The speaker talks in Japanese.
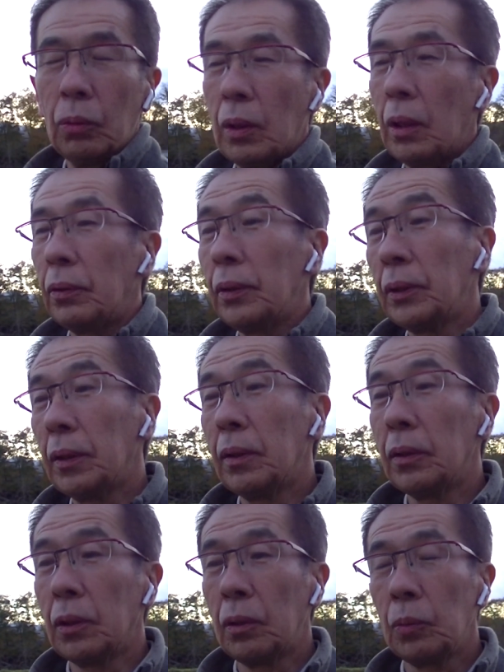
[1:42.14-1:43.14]
とを確認したん
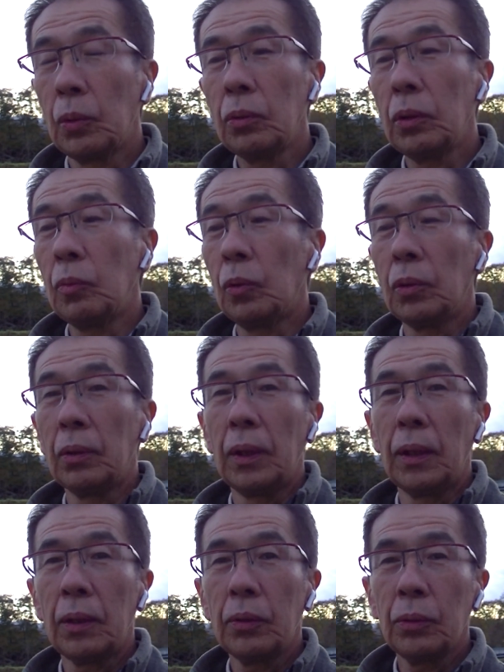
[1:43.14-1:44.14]
ですけど、特に問
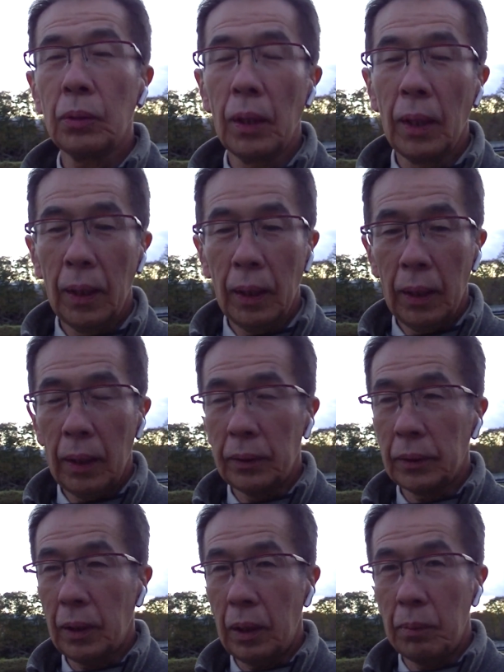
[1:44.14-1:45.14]
題なく、えー、
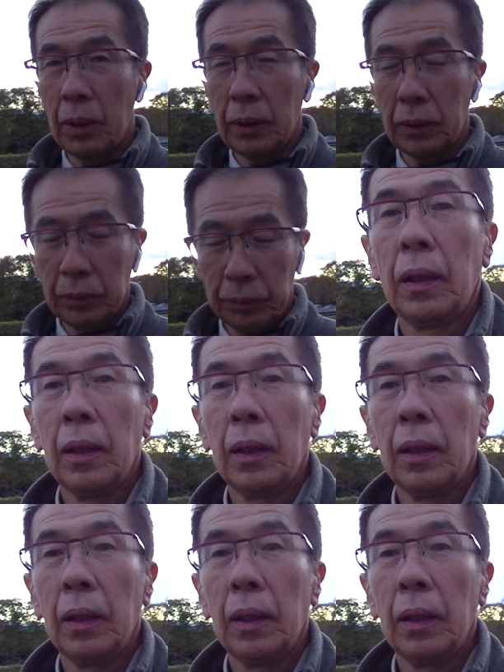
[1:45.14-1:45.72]
使えます。